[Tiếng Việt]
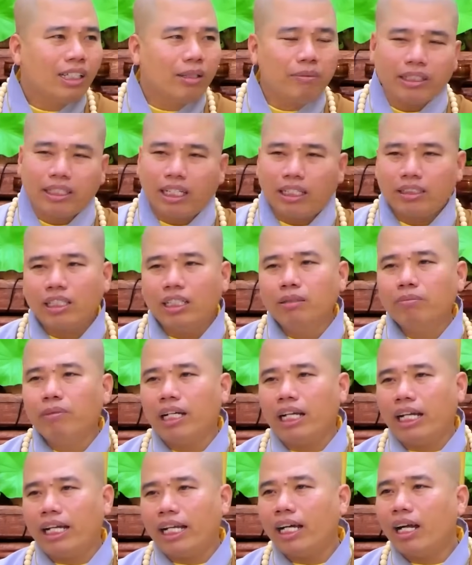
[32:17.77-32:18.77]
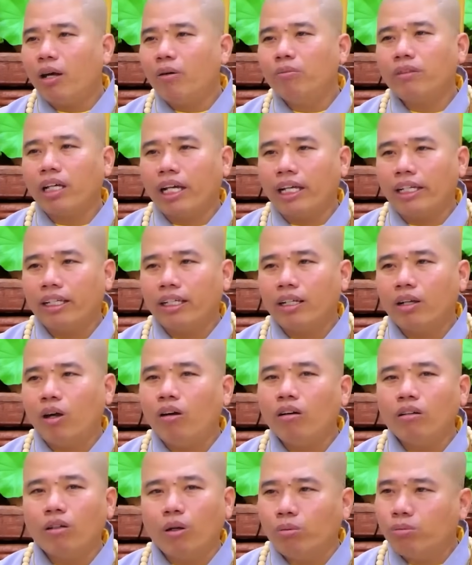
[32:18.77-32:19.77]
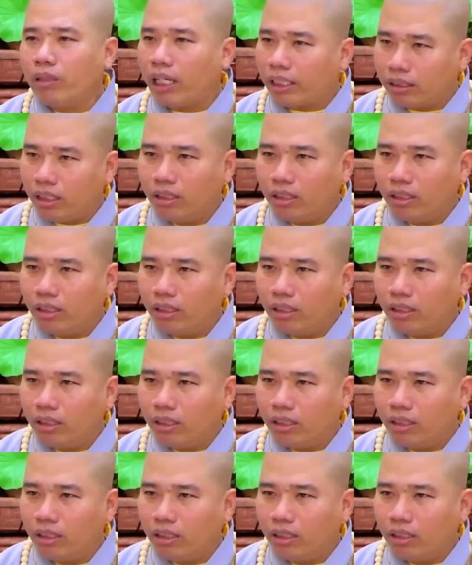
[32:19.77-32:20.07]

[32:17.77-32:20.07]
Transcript: Nhưng mà thật sự mình là đàn ông thầy, con cũng thật